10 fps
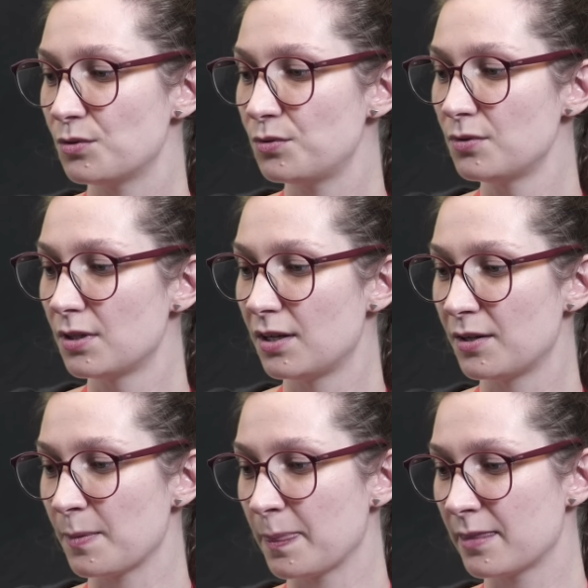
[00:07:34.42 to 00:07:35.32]
coup,
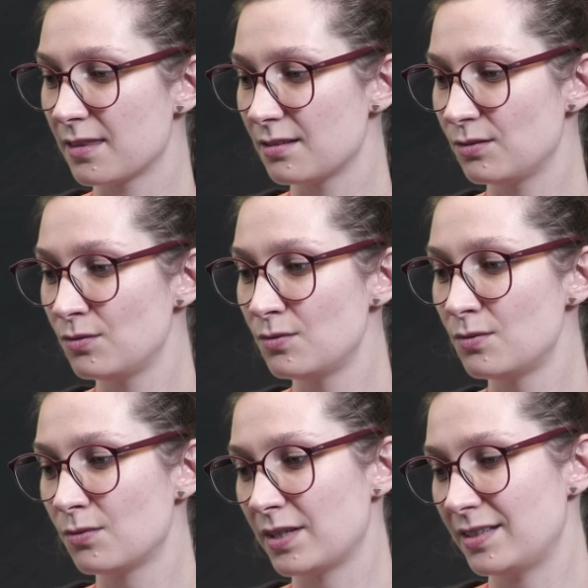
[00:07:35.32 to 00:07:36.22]
euh, nous,
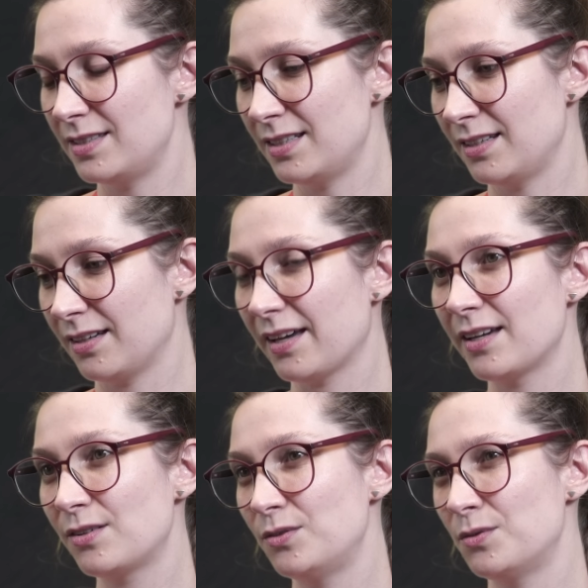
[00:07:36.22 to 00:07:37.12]
on a des
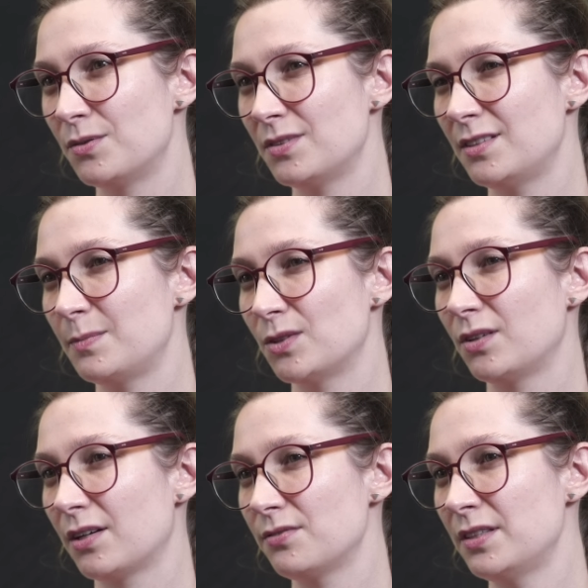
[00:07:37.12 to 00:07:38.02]
règles de
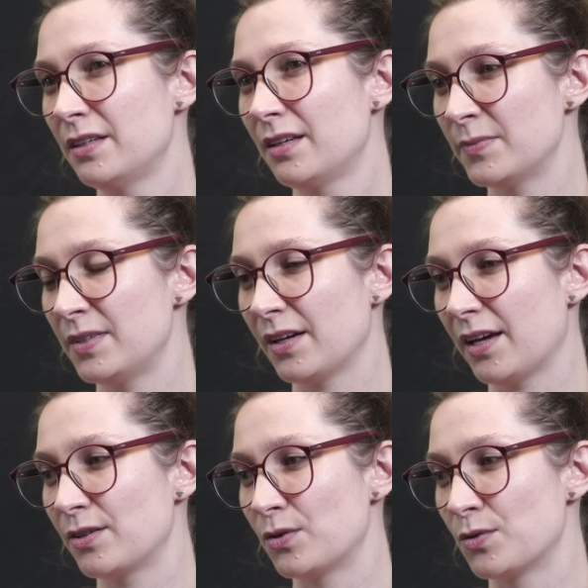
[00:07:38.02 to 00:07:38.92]
cinématographie, des
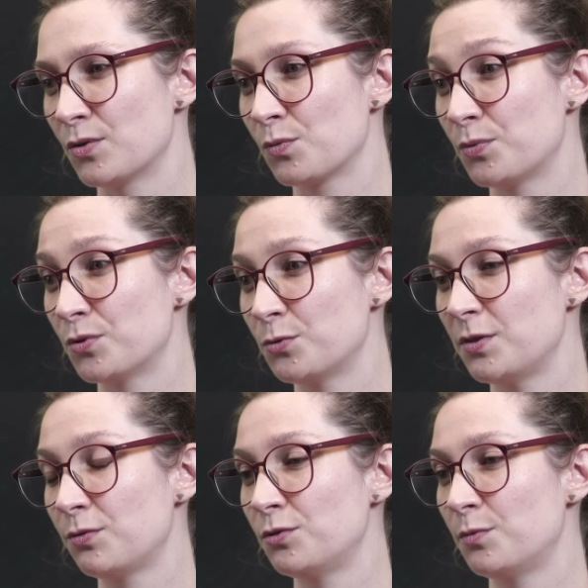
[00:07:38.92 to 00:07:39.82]
règles qu'on peut
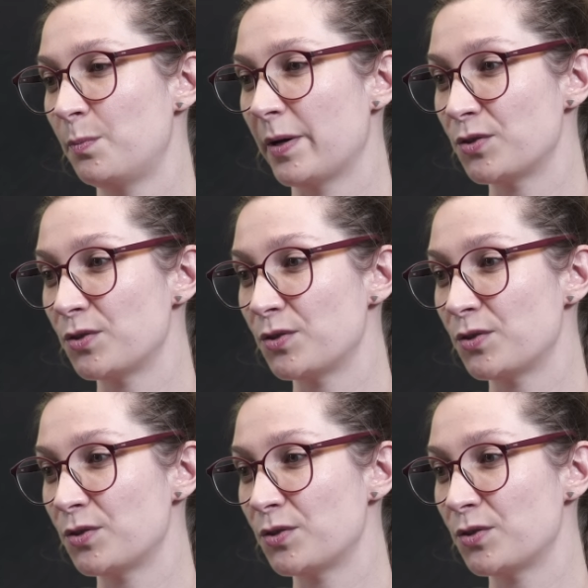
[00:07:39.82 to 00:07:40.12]
suivre ou ne pas